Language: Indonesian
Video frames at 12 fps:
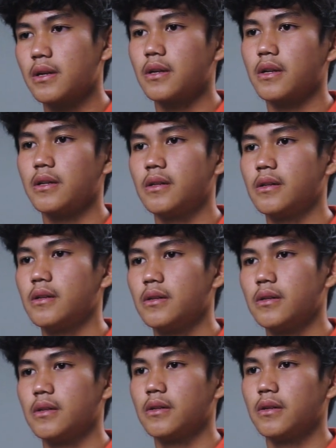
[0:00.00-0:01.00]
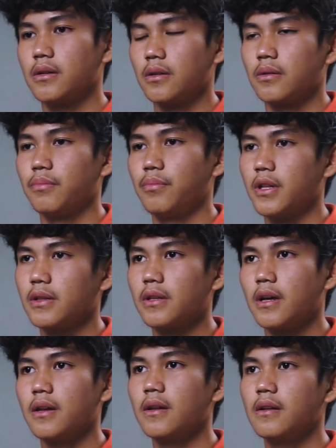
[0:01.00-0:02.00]
dari
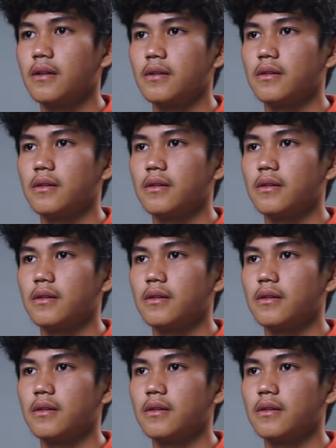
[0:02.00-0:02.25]
mental,